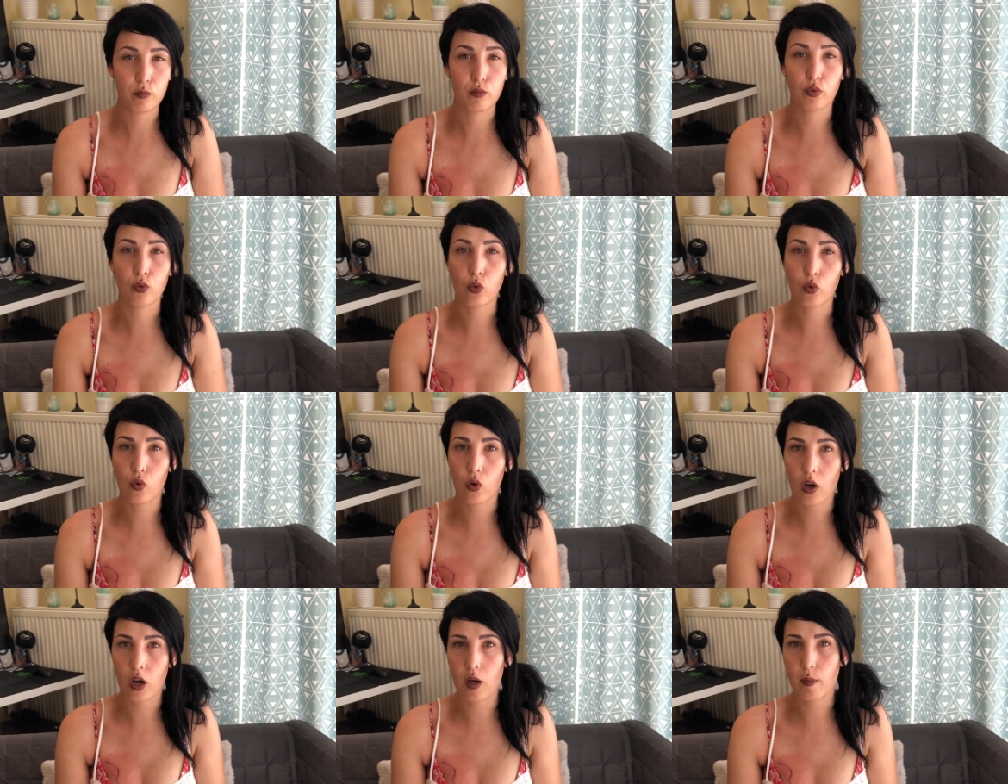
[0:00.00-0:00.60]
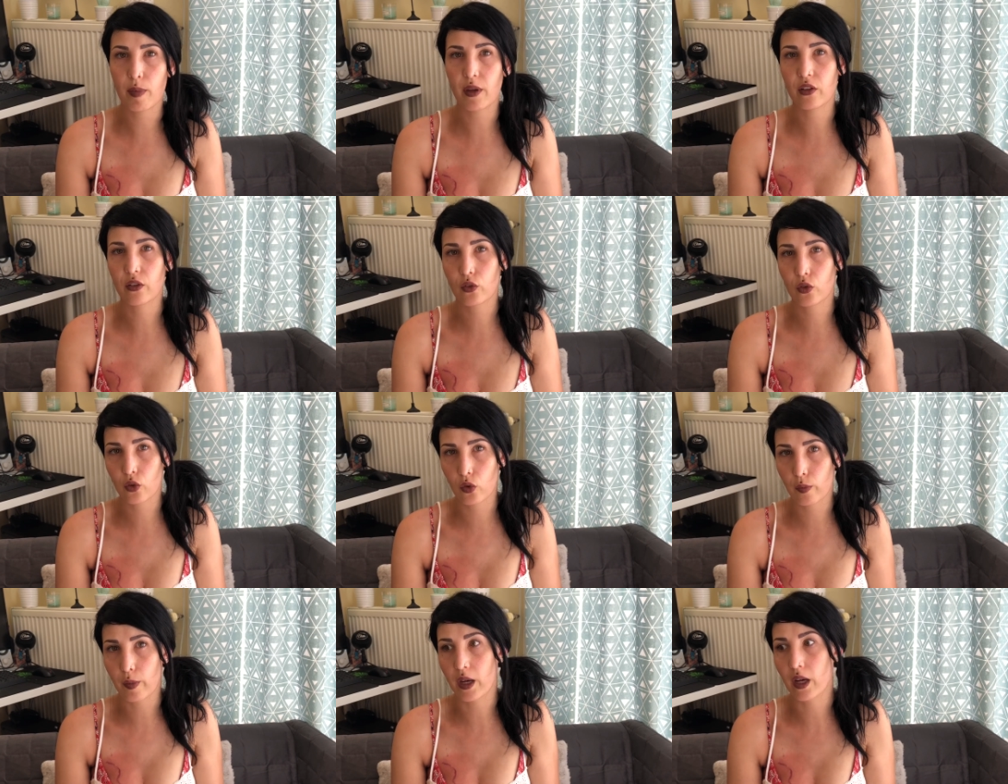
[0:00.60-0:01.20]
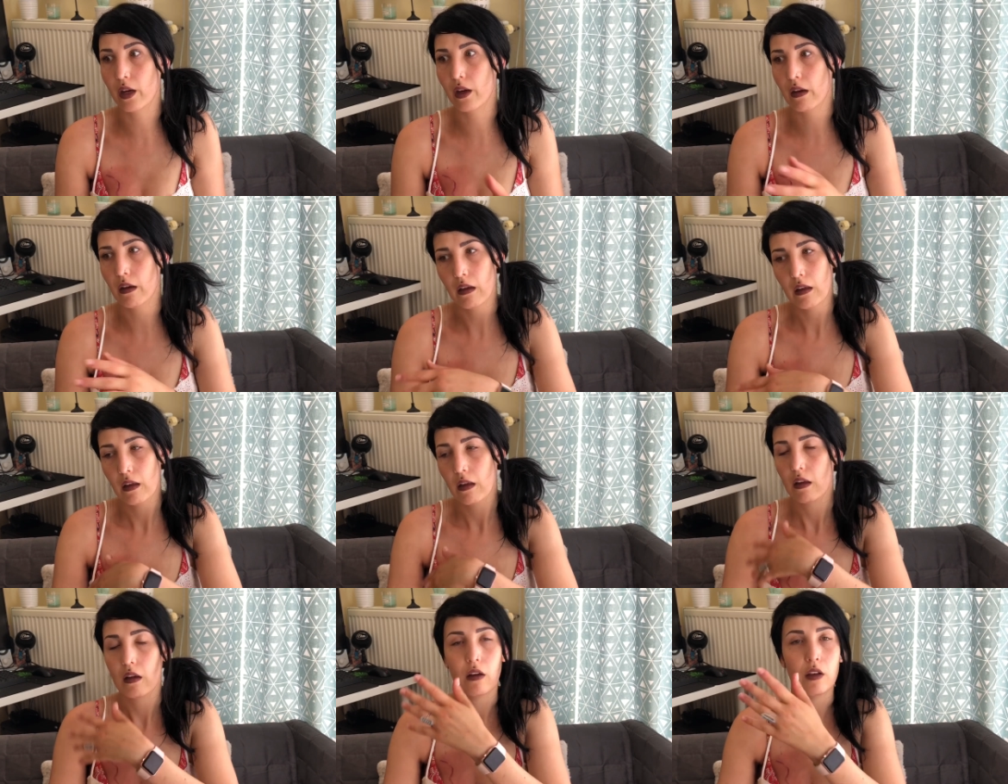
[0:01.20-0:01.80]
Pourquoi Parce que ben
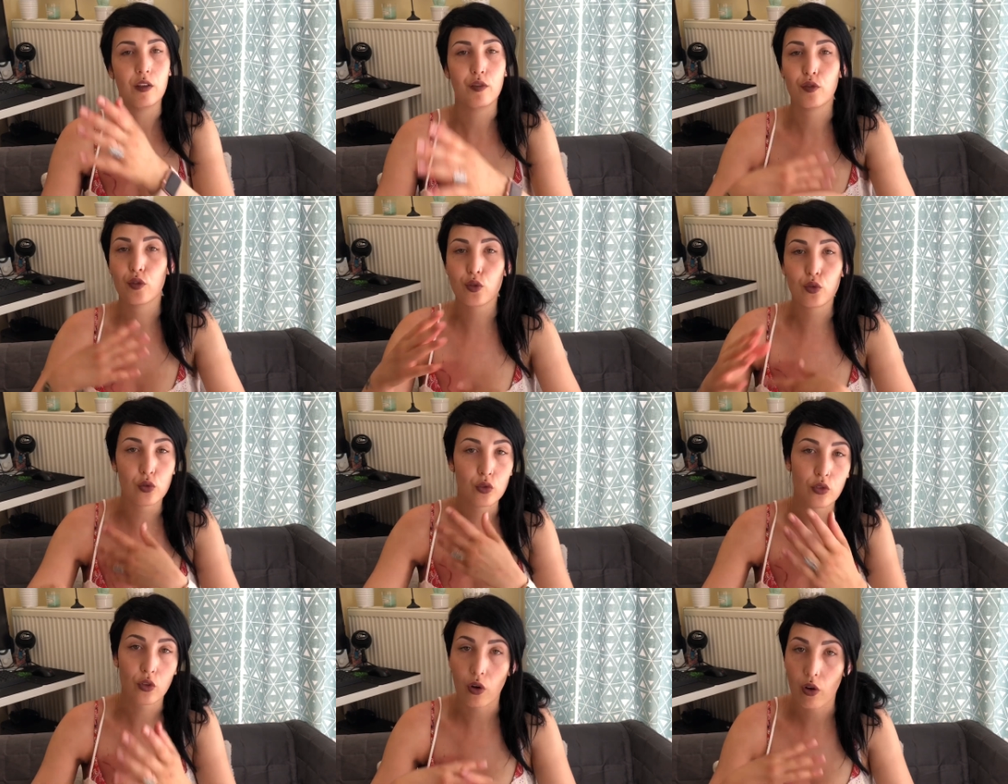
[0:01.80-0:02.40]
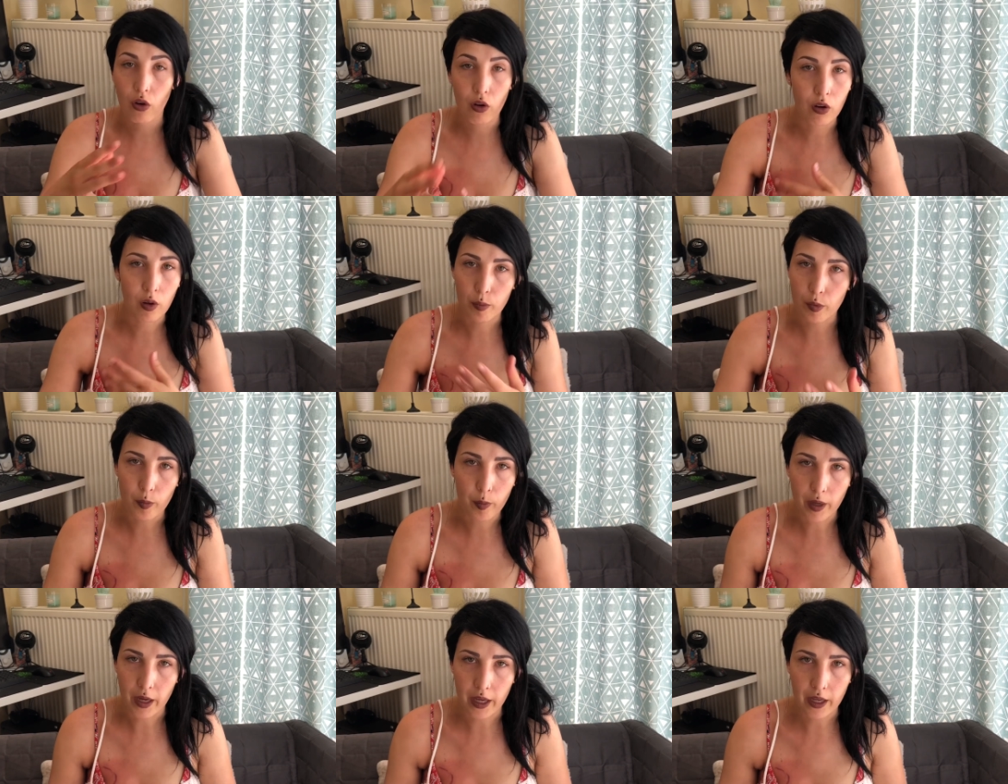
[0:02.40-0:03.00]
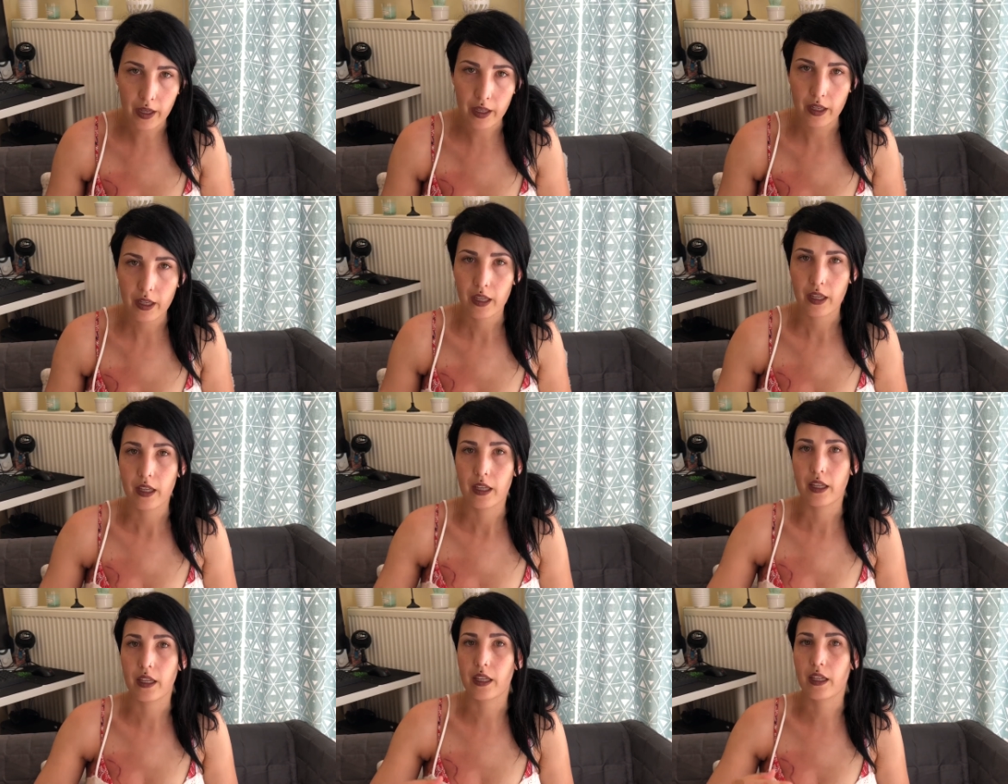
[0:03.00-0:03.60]
il faut deux ans à peu près
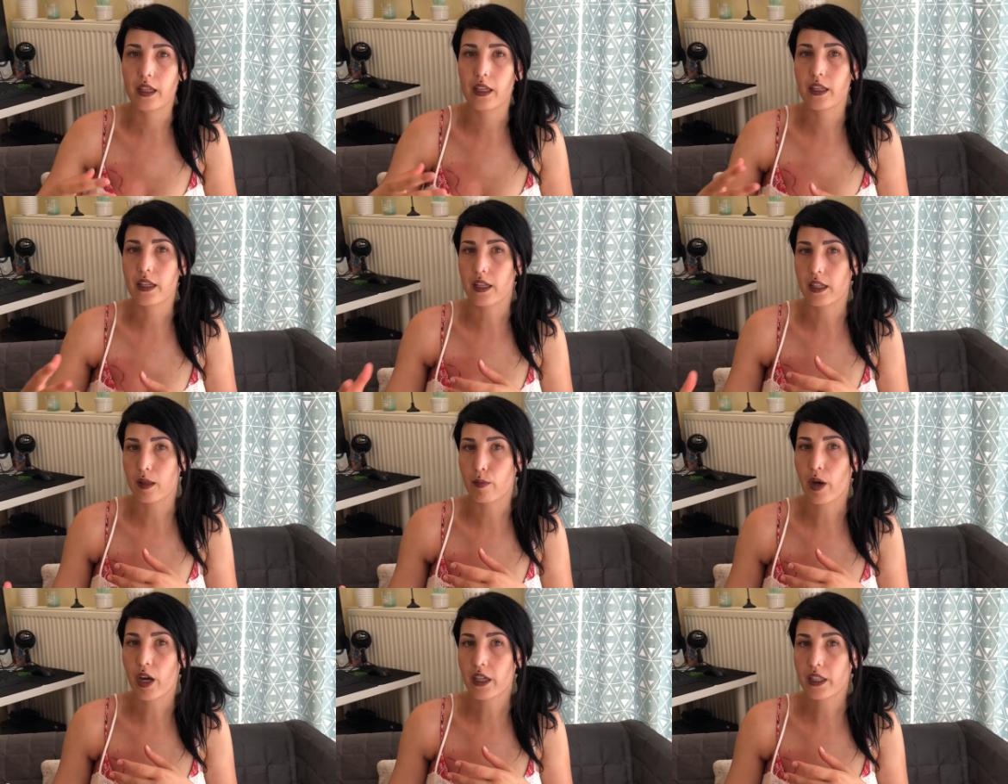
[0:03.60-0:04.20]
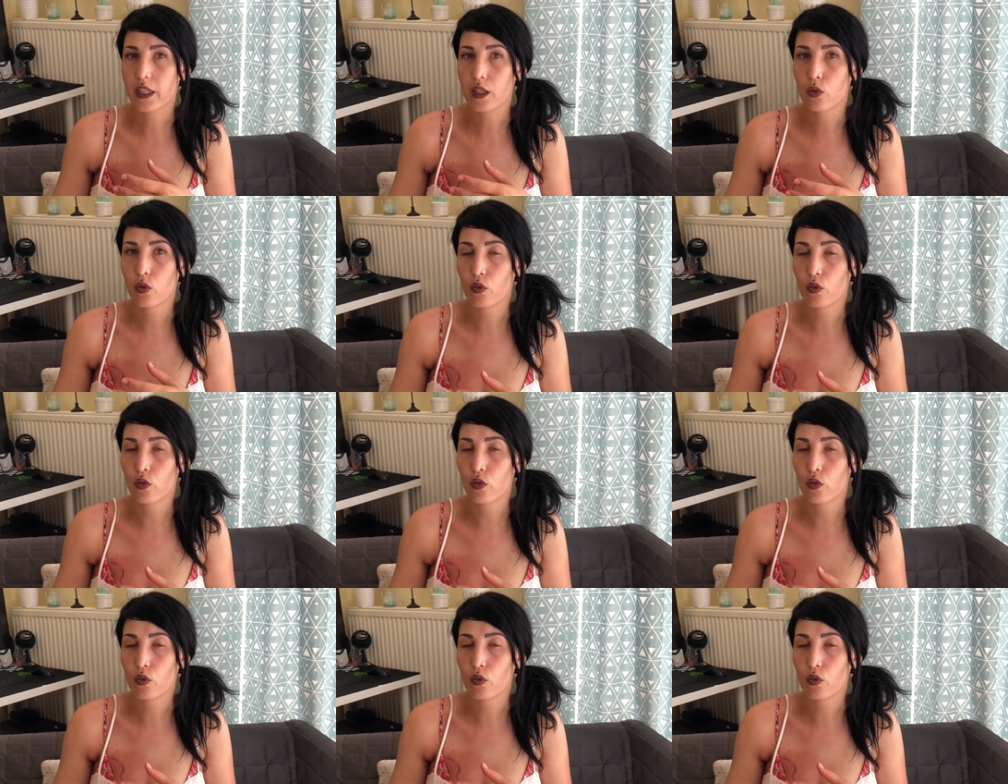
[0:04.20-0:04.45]
et il y a des bras qui